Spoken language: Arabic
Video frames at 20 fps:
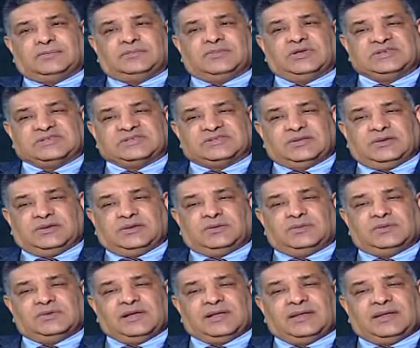بص
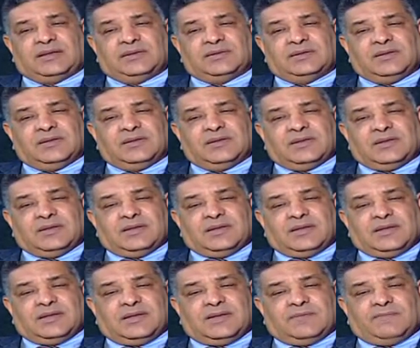هو
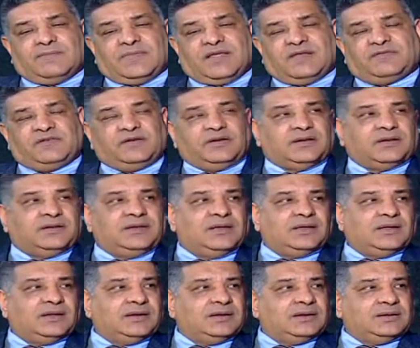
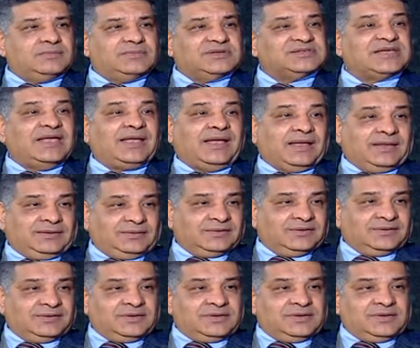افريقيا المساحه
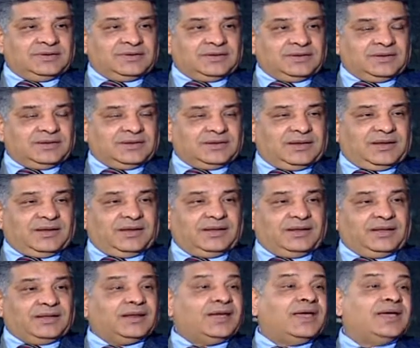
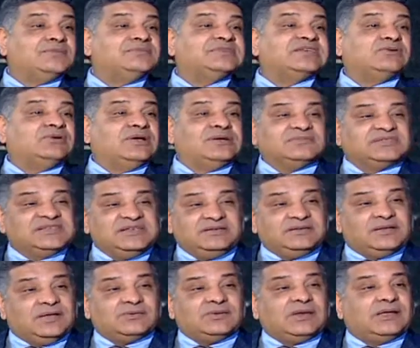آه، ال 55
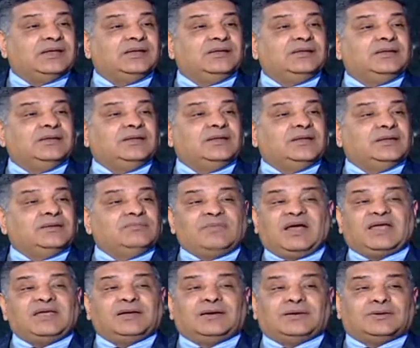دوله
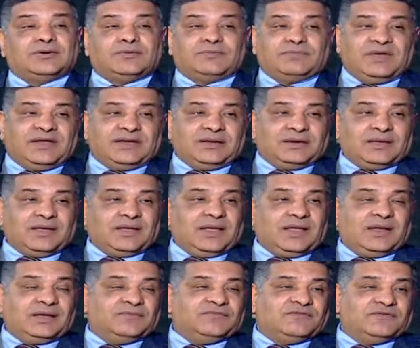ما يقرب من
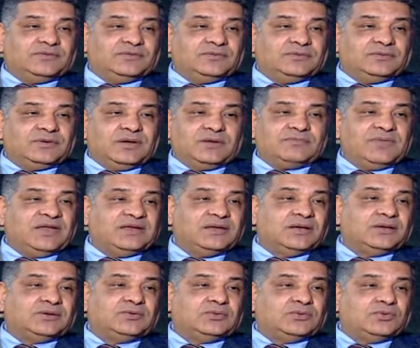1000
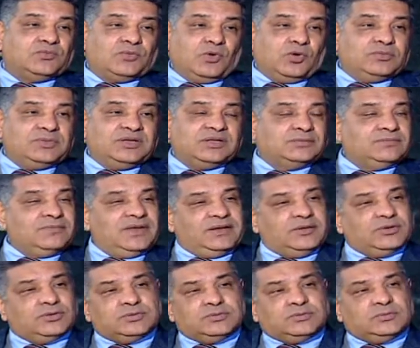مليار و400
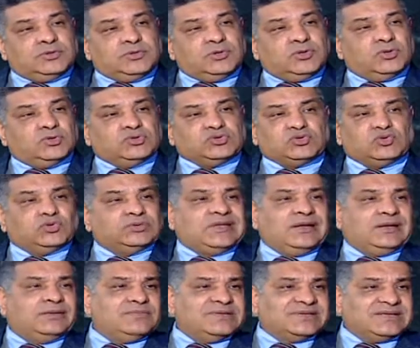مليون سوق
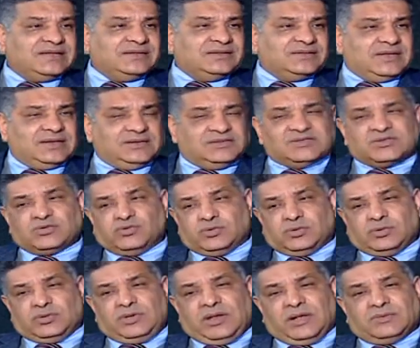ضخم جدا
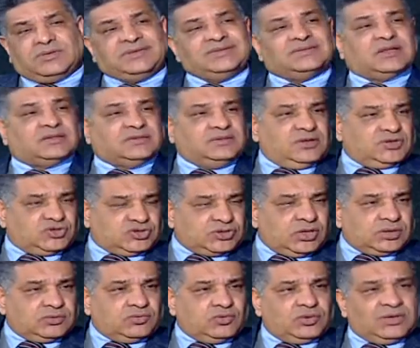سوق لو انت
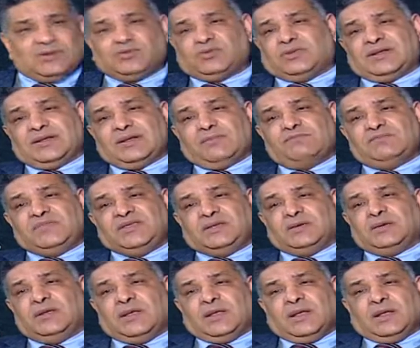تنشطه لو
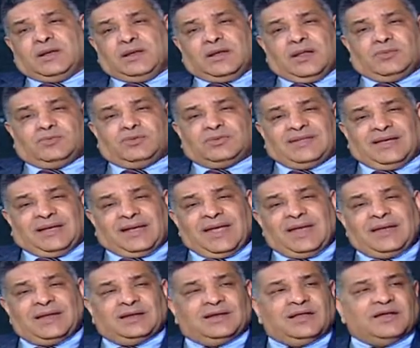تنميه لو
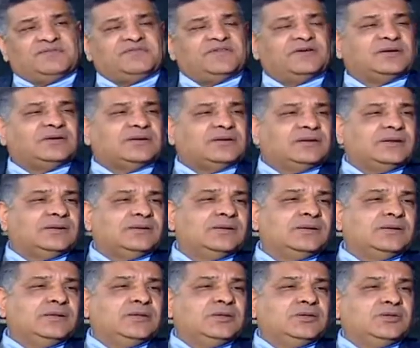تخلي الافارقه
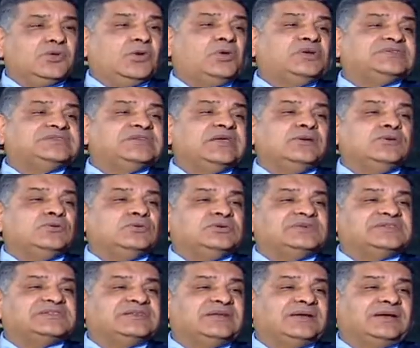يحسنوا
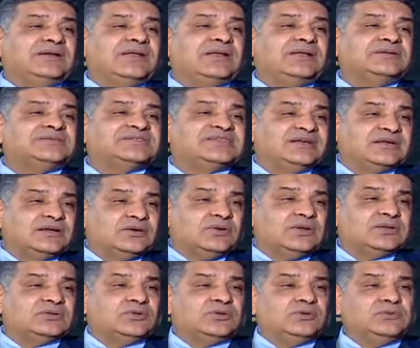استغلال
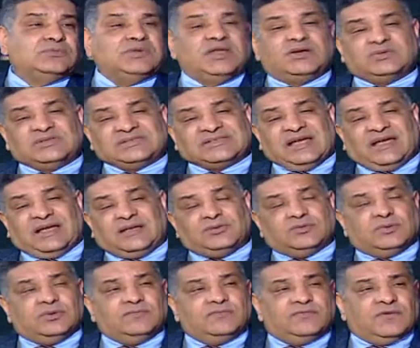ثرواتهم لو
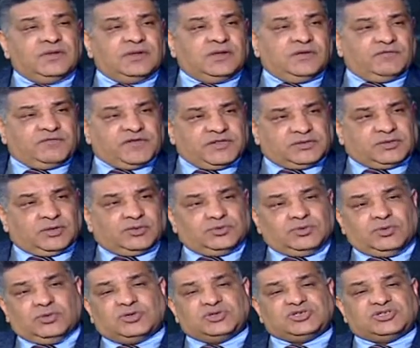تساعدهم في
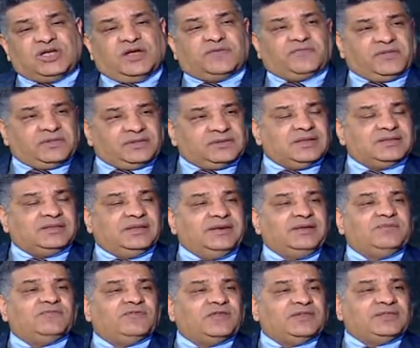التكنولوجيا في
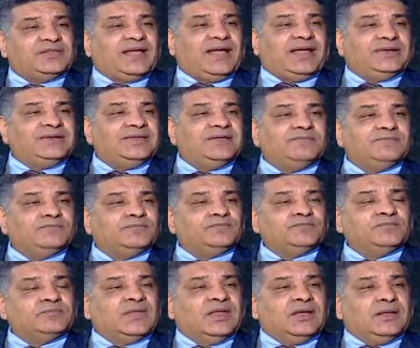التدريب في التعليم
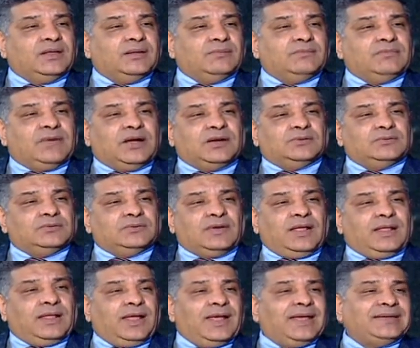ما هو
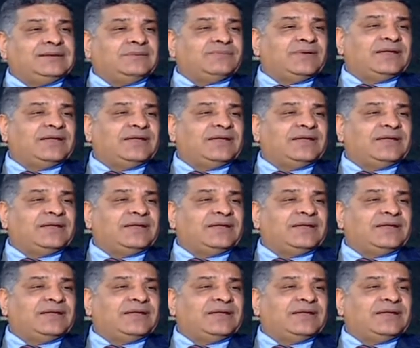آه، اي